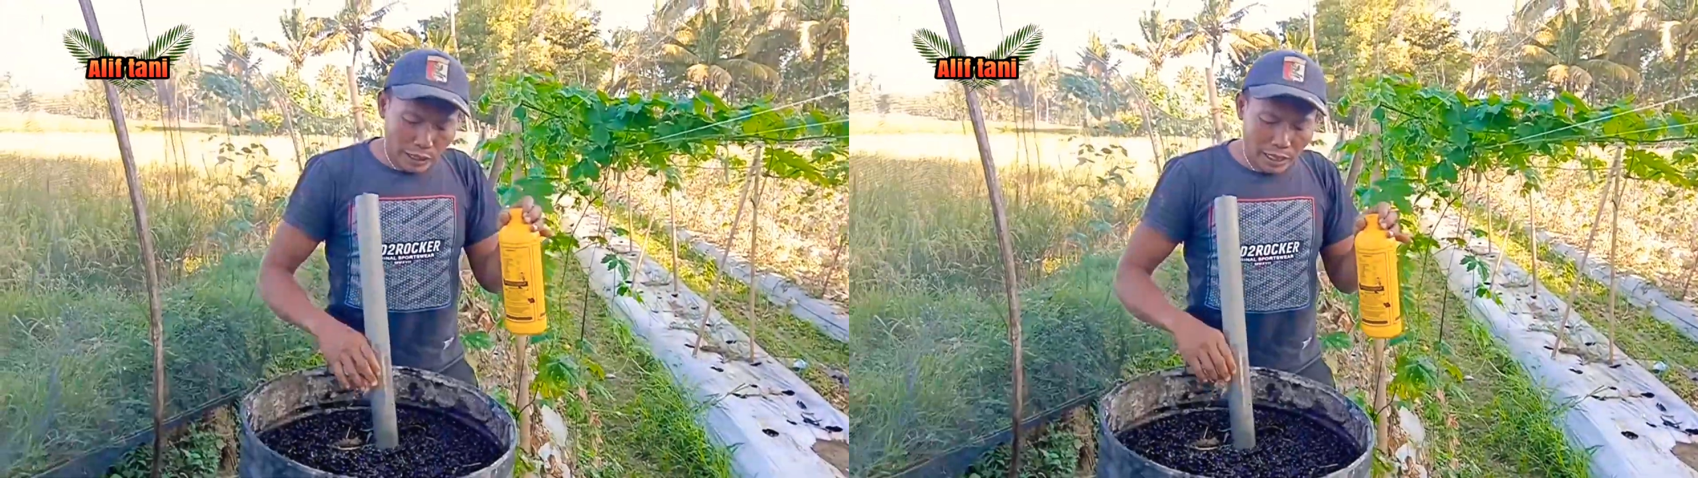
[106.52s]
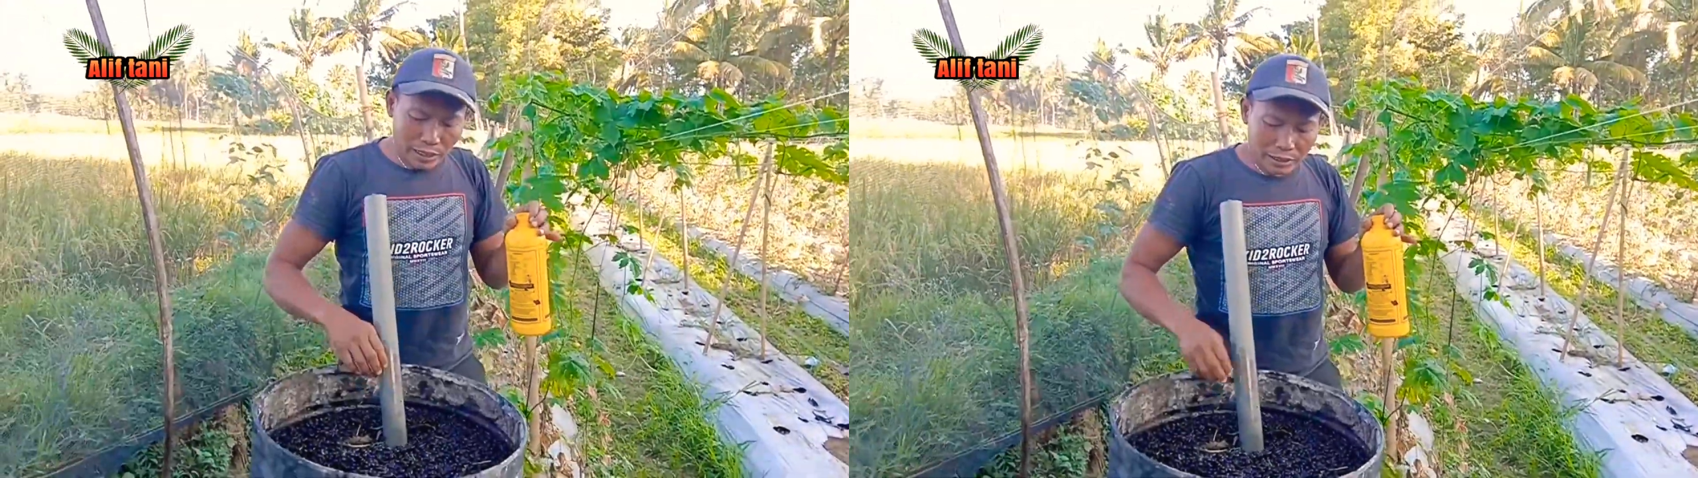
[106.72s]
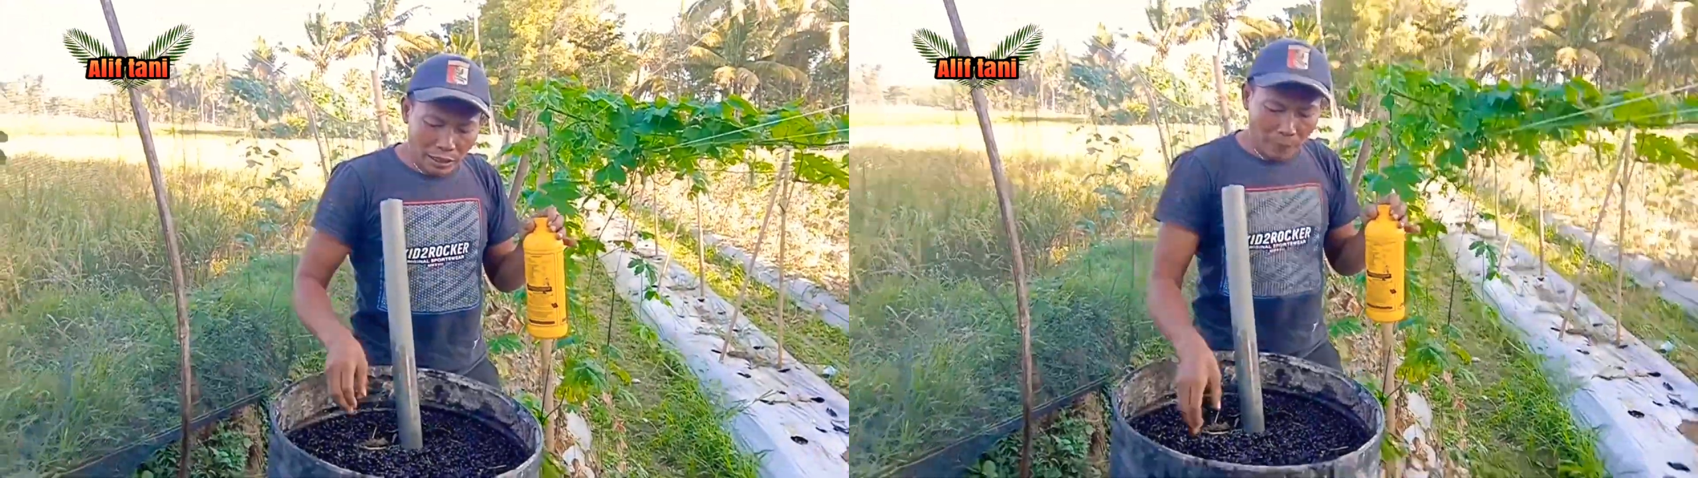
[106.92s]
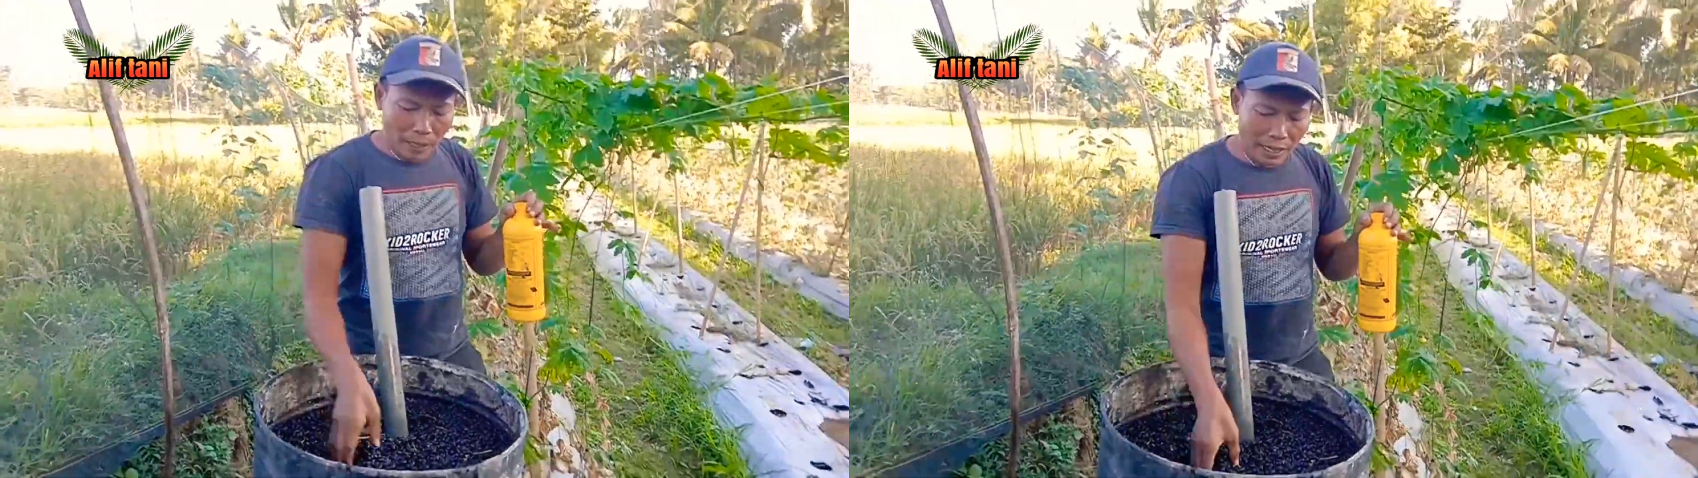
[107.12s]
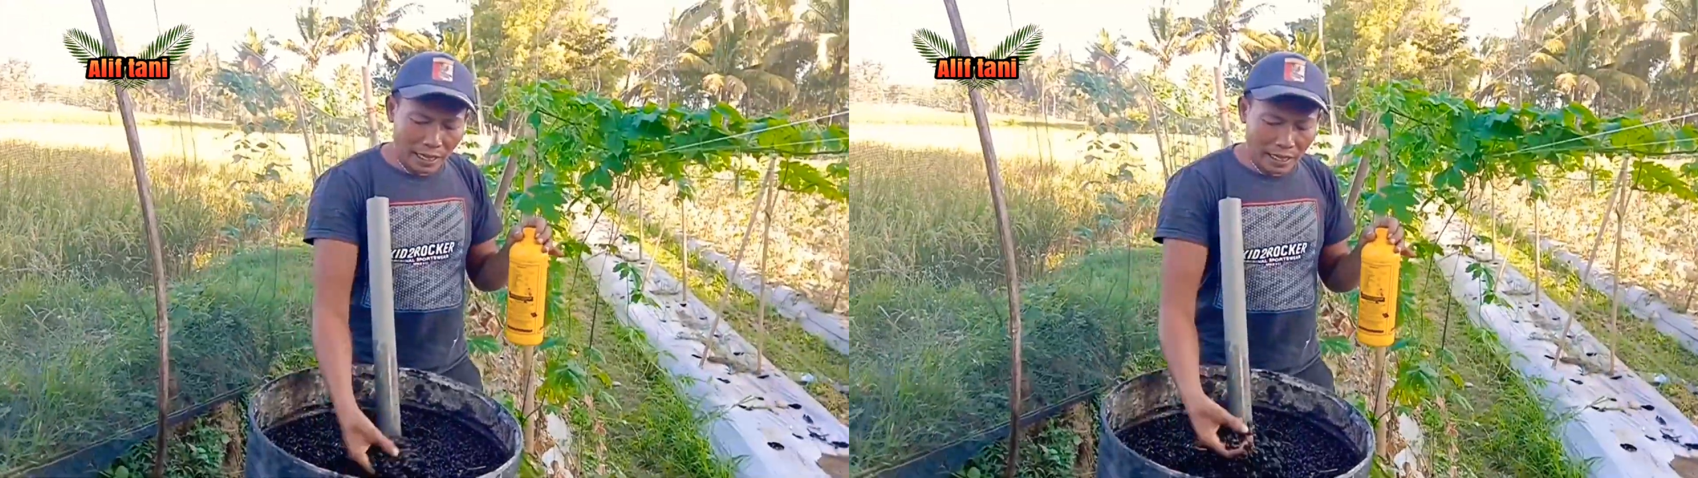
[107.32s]
ya
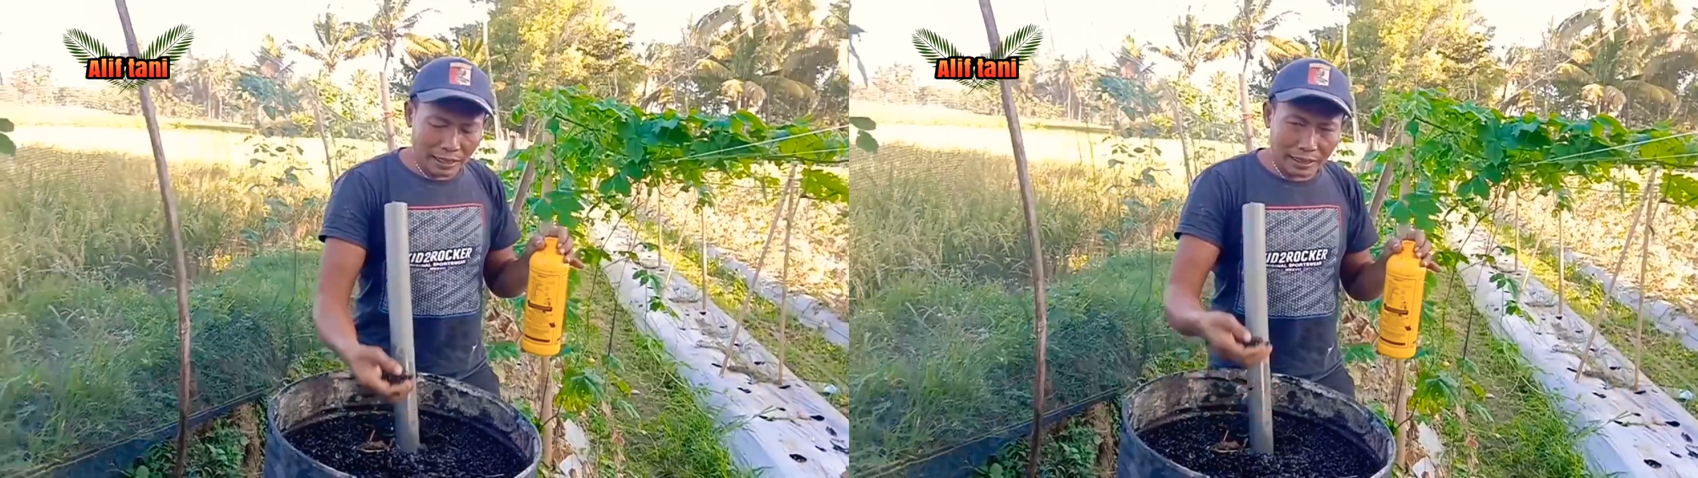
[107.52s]
sama